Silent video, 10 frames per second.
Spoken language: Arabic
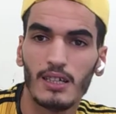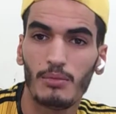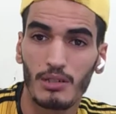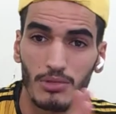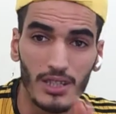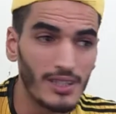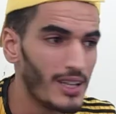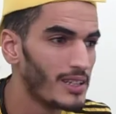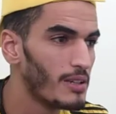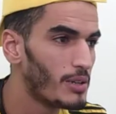باغي تمشي عند
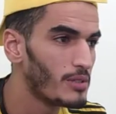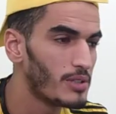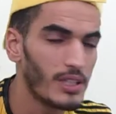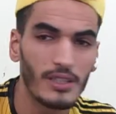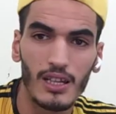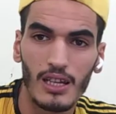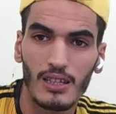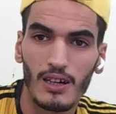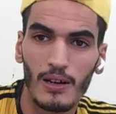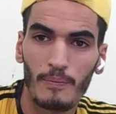هذا باغي تمشي عند
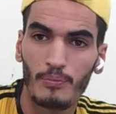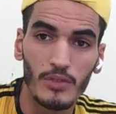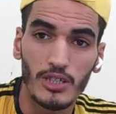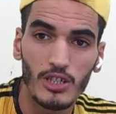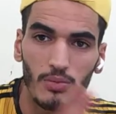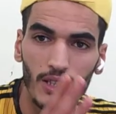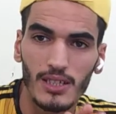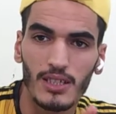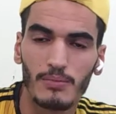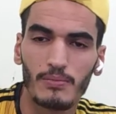هذا ما جيتش باغي
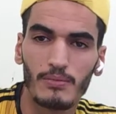تخدم